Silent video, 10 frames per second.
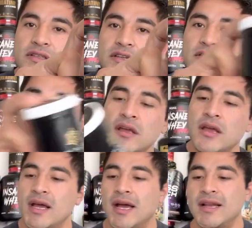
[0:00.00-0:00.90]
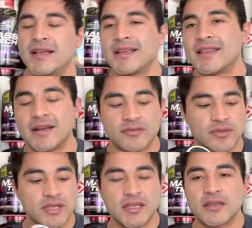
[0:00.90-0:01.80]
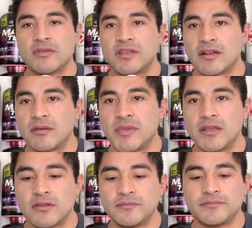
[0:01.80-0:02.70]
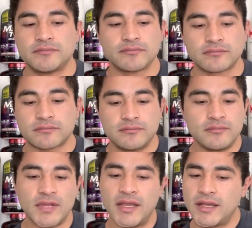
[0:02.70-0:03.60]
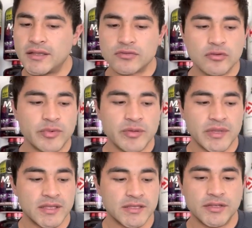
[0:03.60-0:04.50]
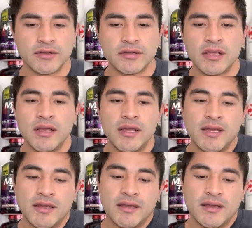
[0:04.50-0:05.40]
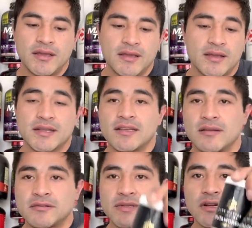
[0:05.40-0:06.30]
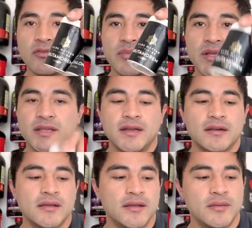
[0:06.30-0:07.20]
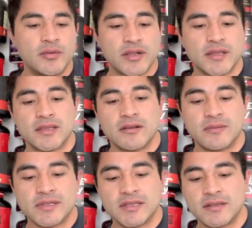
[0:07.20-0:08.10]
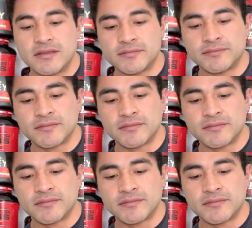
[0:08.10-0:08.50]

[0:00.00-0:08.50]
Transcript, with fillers: físico, alguien que te haga tu dieta, tu entrenamiento, eh, tu suplementación eh, qué SAMs vas a combinar, porque aquí tengo bastantes.